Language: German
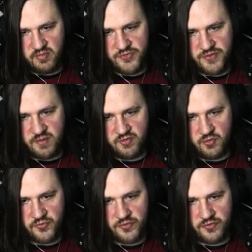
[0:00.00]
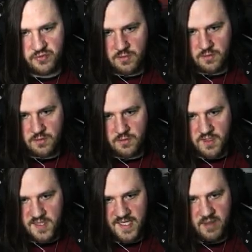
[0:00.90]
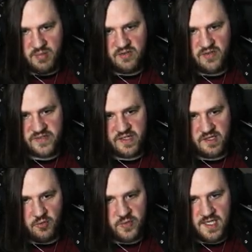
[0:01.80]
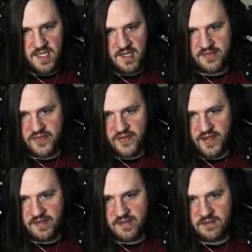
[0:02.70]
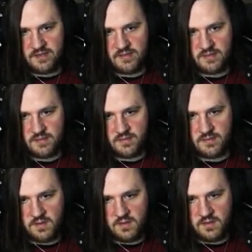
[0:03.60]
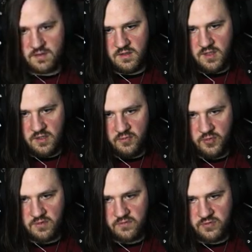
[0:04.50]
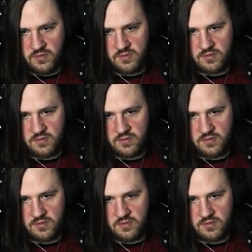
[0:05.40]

Bosskampf los. Angeblich wird es genau hier angezeigt. Hier irgendwo?